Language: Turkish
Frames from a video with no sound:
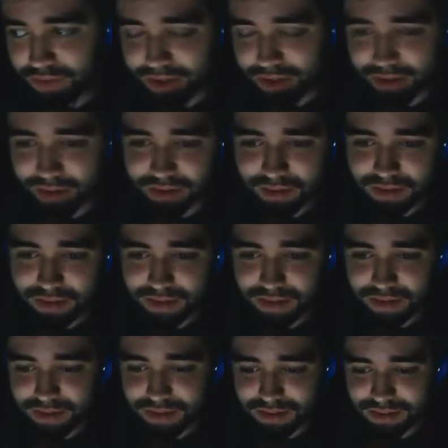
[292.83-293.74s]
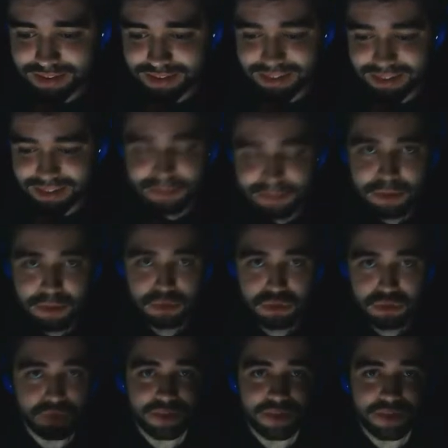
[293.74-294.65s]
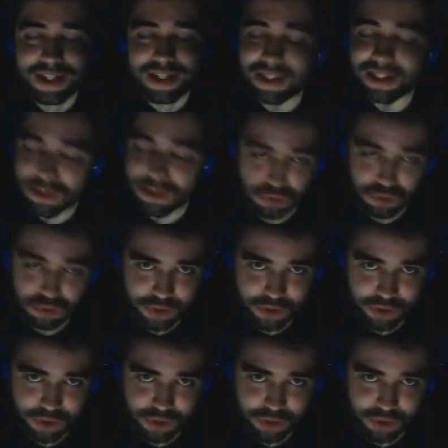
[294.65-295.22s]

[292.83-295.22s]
e, Sigmarus ve Lin olacak.